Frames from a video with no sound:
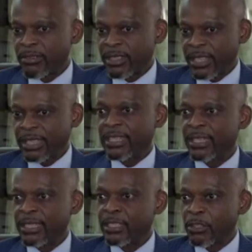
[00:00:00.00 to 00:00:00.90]

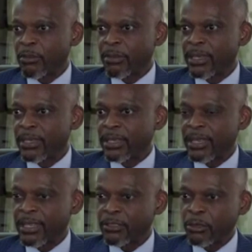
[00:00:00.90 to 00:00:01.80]
s'attelle désormais
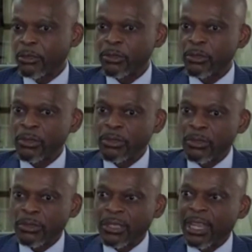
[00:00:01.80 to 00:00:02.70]
à ce que, euh,
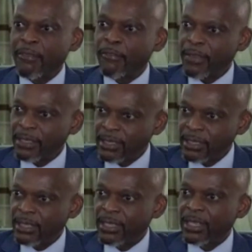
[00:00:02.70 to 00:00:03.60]
dans les fêtes,
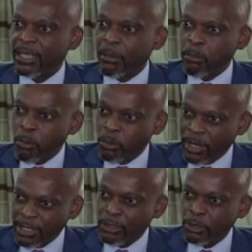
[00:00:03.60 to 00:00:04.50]
les
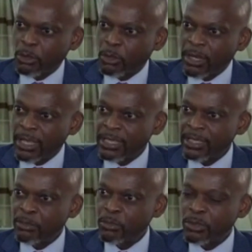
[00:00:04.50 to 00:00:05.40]
populations
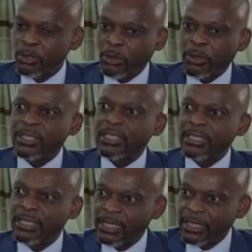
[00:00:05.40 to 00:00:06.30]
togolaises puissent
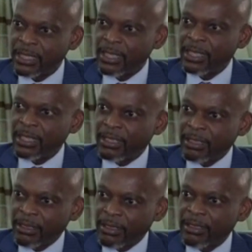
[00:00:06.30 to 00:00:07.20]
ressentir
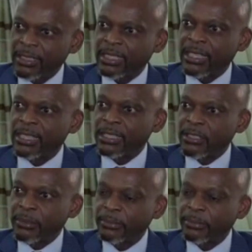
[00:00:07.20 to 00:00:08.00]
euh, cette adhésion.